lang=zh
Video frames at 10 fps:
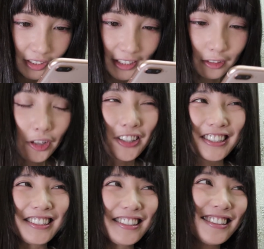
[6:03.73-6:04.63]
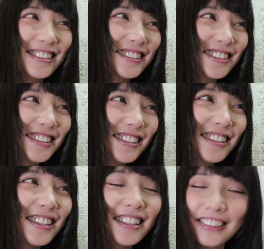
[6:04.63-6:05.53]
三十六颗，
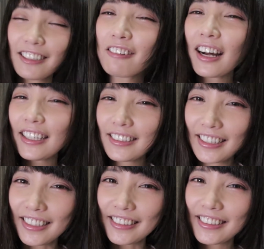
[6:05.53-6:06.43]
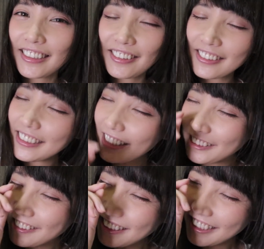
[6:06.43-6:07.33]
再挖一点，或者再
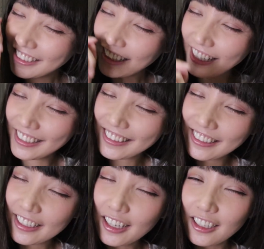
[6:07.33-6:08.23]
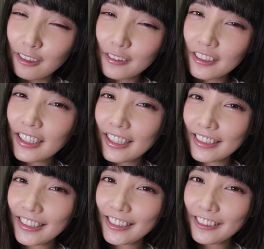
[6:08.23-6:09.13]
出一点点，我们就可
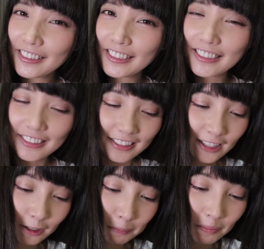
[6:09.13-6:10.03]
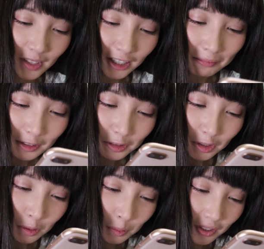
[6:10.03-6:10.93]
以再抽个十连，搞爆
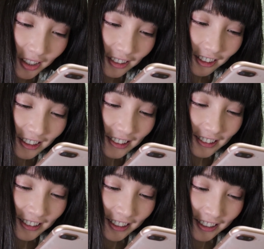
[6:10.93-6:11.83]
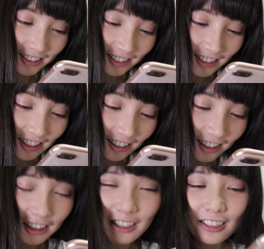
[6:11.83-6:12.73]
就虎爷喽！
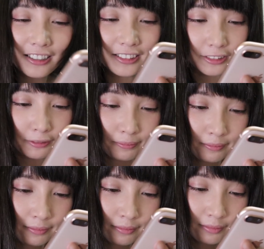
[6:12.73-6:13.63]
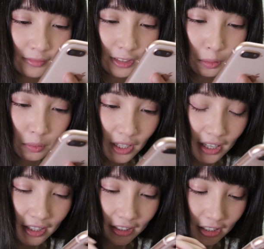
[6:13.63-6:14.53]
啊，这虎爷
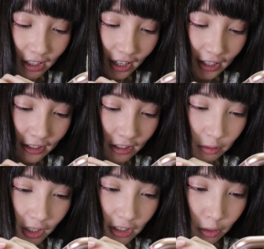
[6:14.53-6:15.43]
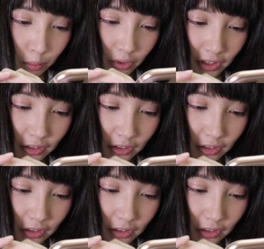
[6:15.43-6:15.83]
也很可爱耶。我看一下虎爷